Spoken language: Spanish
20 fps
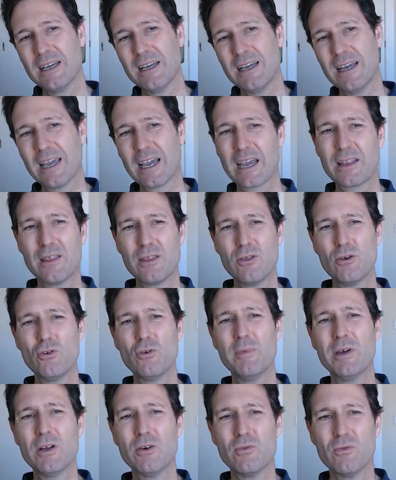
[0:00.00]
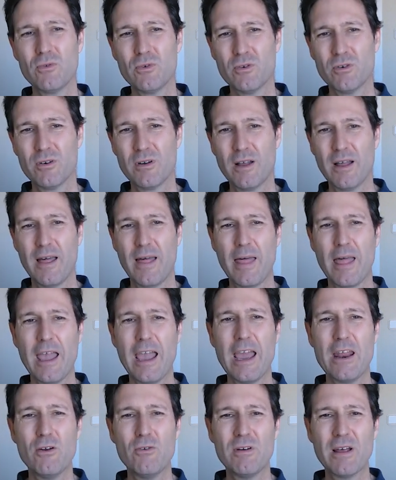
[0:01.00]
Ejercicio número 1.
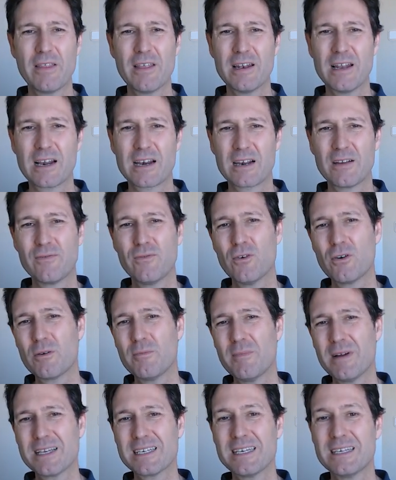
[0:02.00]
En una de las reformas